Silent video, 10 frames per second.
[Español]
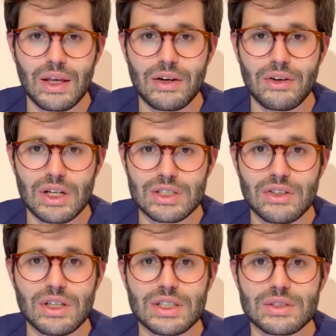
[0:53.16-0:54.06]
En
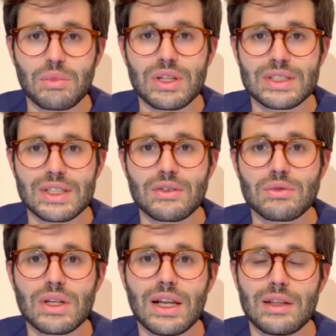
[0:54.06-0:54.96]
ocasiones, puede ser
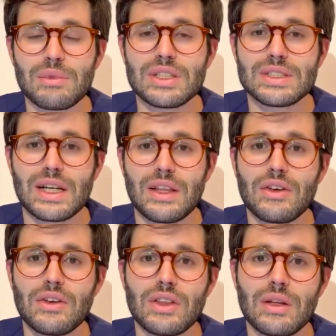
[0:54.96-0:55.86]
útil la
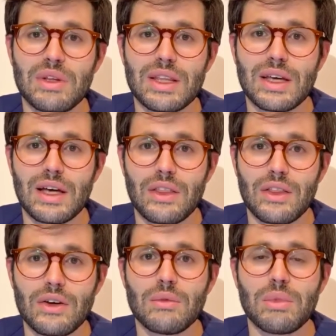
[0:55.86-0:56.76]
administración de
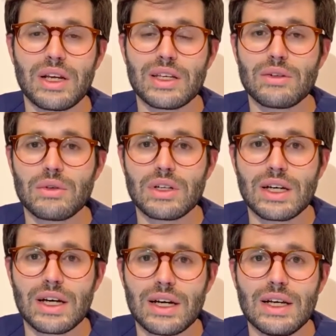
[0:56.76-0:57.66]
medicación
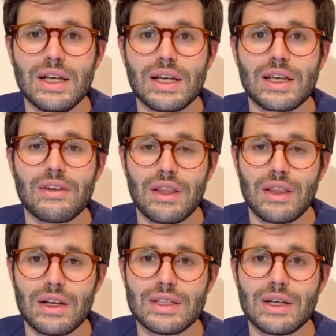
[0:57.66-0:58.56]
prequirúrgica que
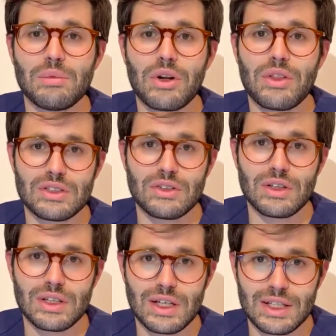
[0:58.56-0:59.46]
facilite el proceso
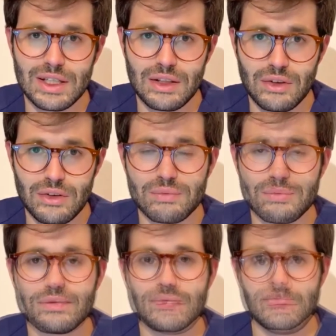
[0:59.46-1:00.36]
de dilatación.
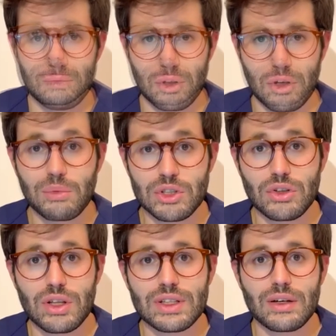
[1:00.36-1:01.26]
Como
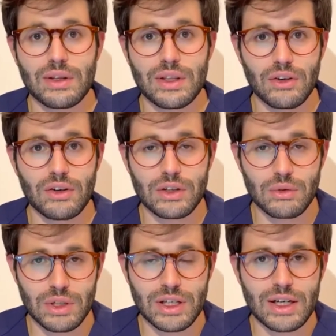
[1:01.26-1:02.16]
toda intervención
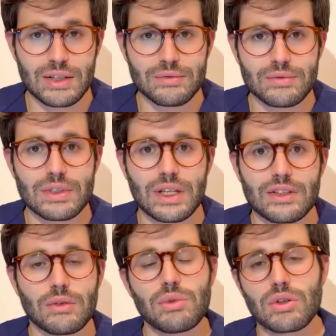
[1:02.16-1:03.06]
quirúrgica,
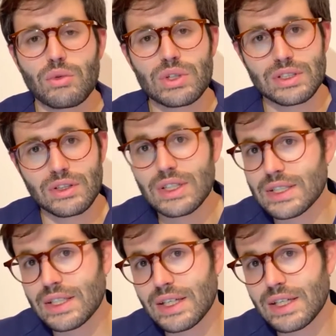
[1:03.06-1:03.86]
tanto por cuestiones